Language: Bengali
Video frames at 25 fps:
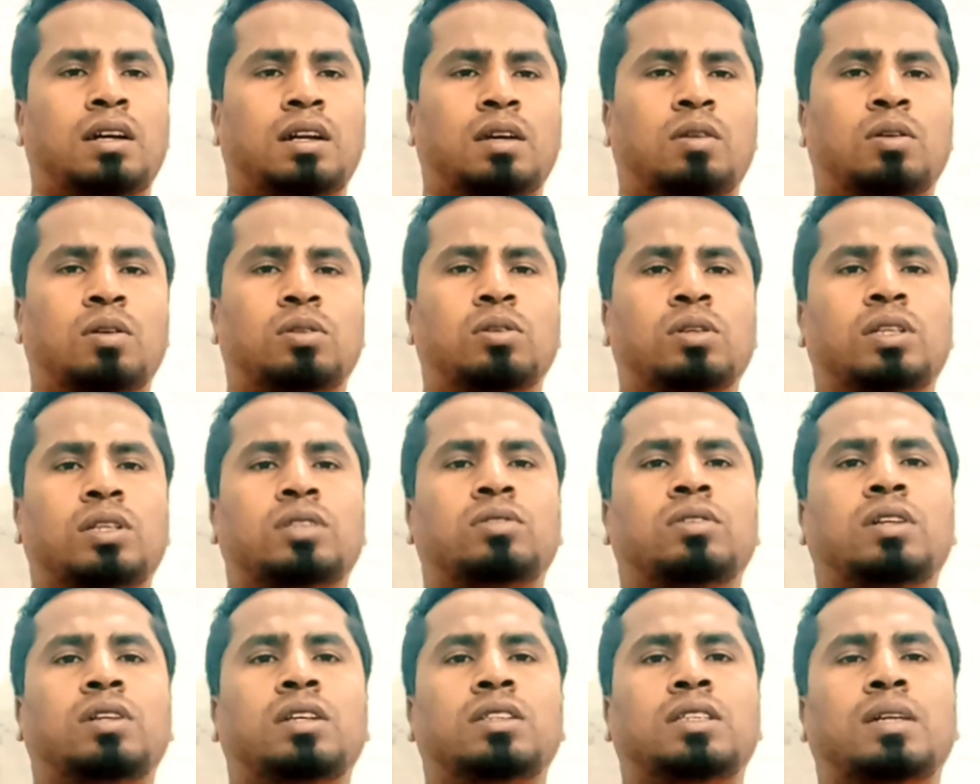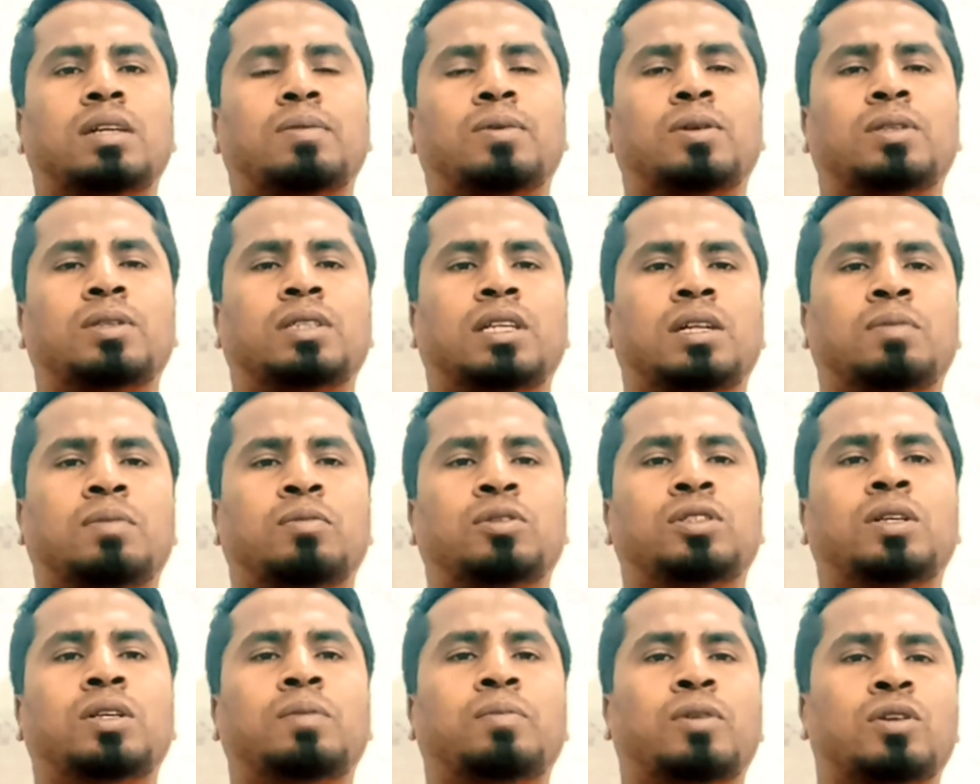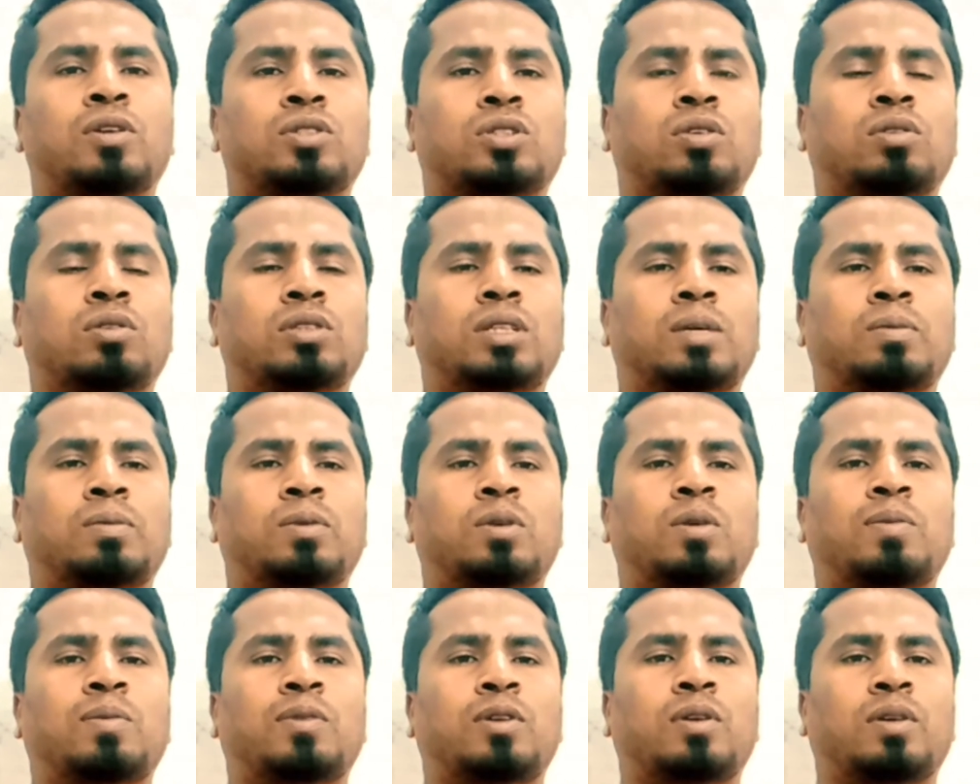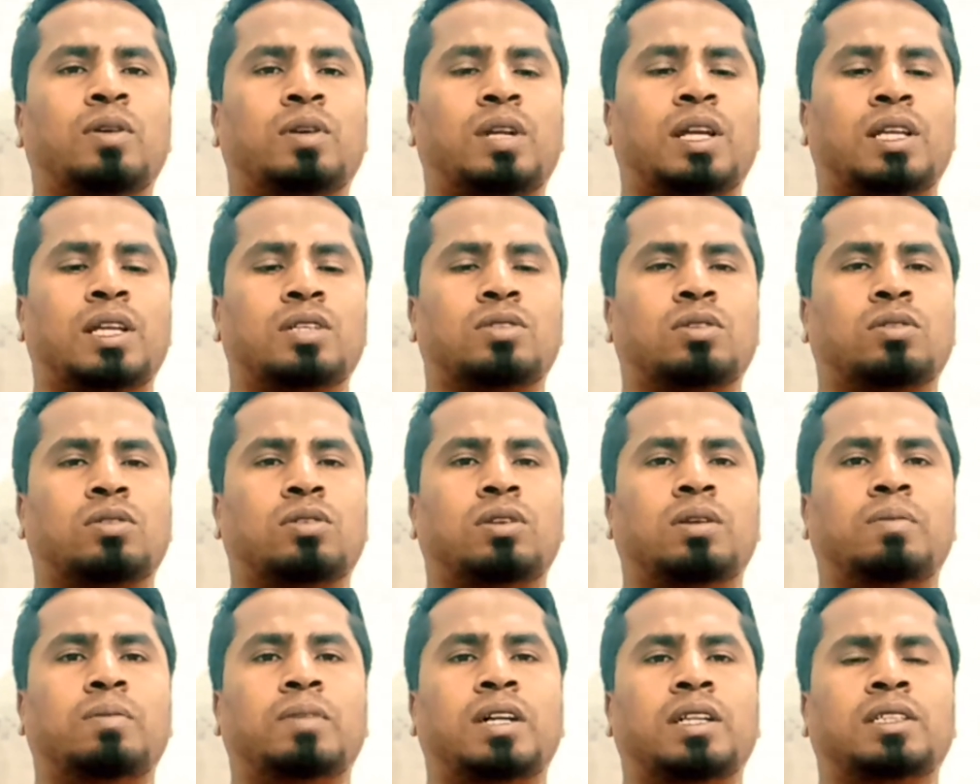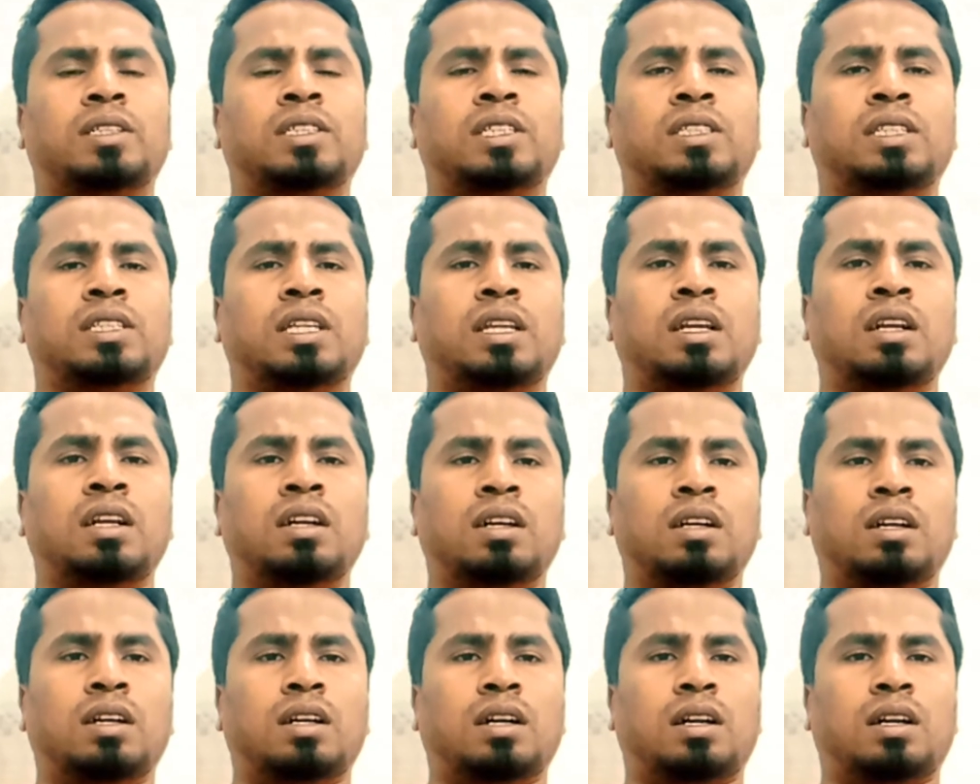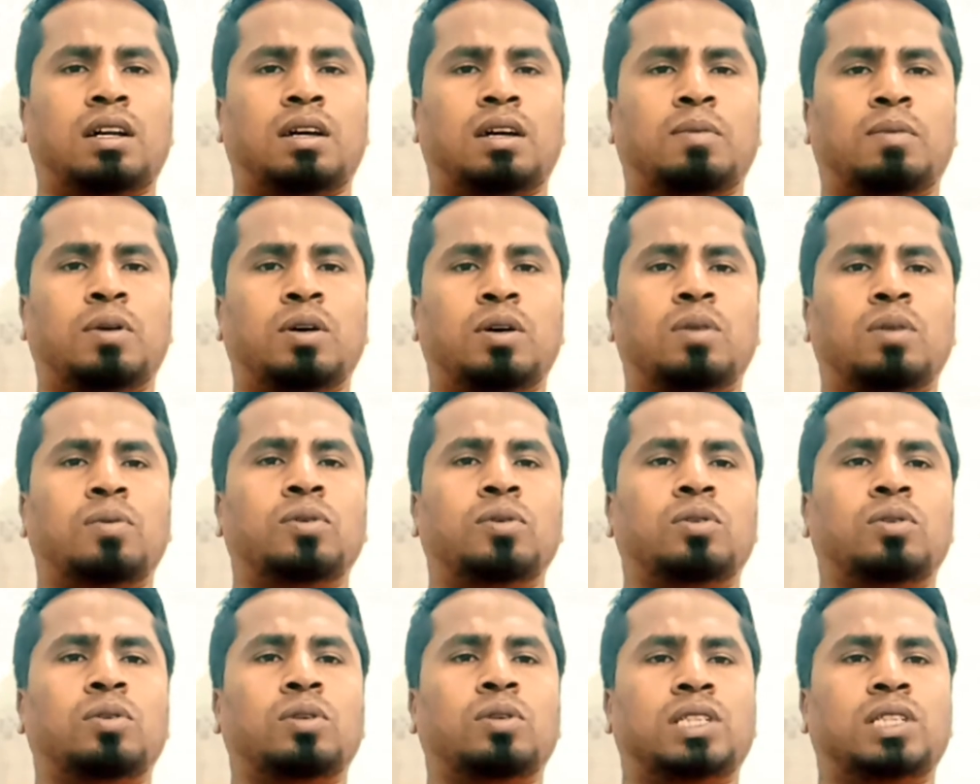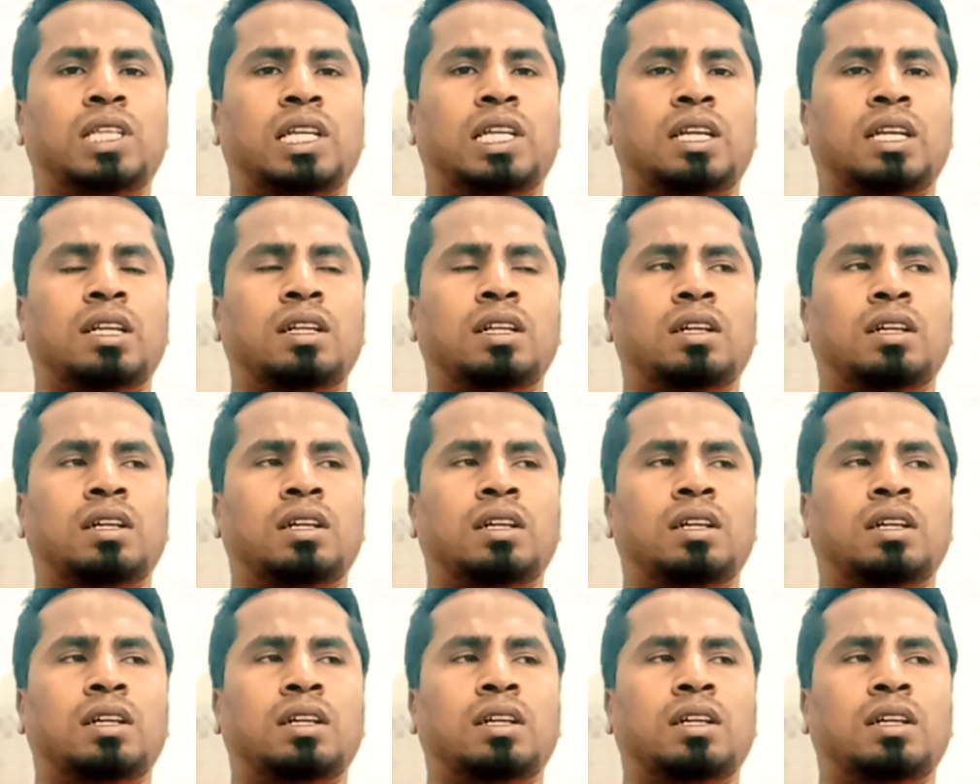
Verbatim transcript: গত কিছুদিন যাব যে মুজিব বর্ষ উদযাপন উপলক্ষে সতেরোই মার্চে যে বঙ্গবন্ধুর যে